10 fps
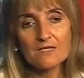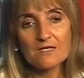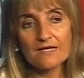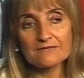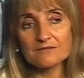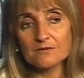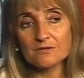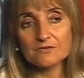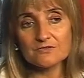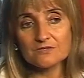Así que
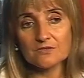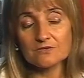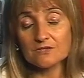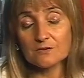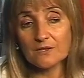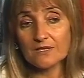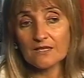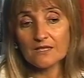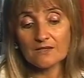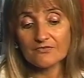bueno, se
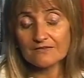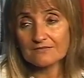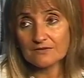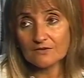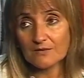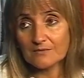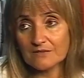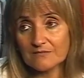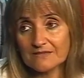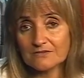continuará afianzando la
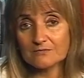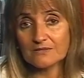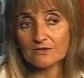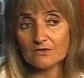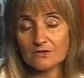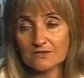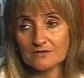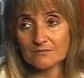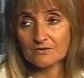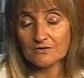misma, tomando los
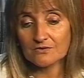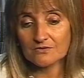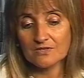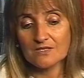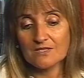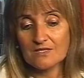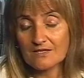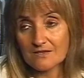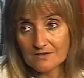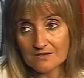testimonios
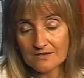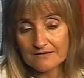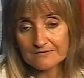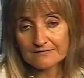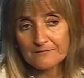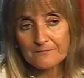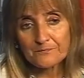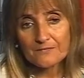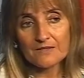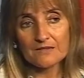de interés
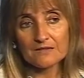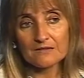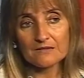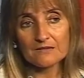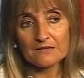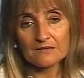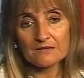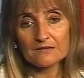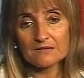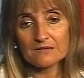eh,
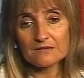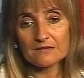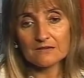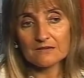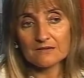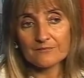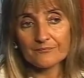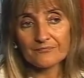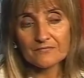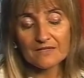y eh,
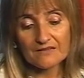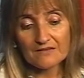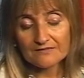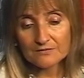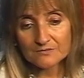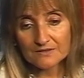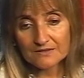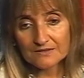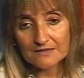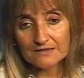desde la
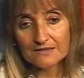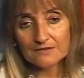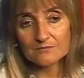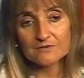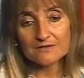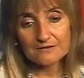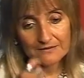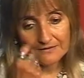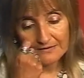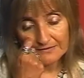subsecretaría, como te
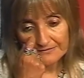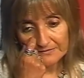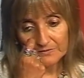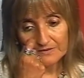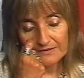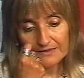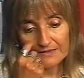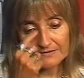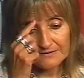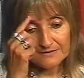dije, de
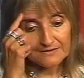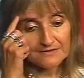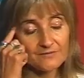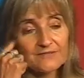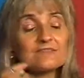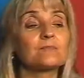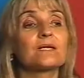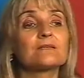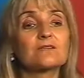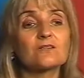seguridad, también se
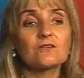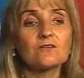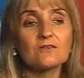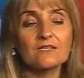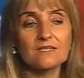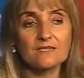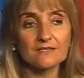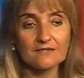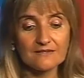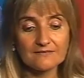planteó
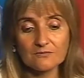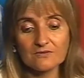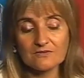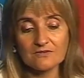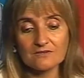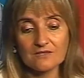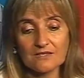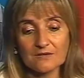eh, la situación de que el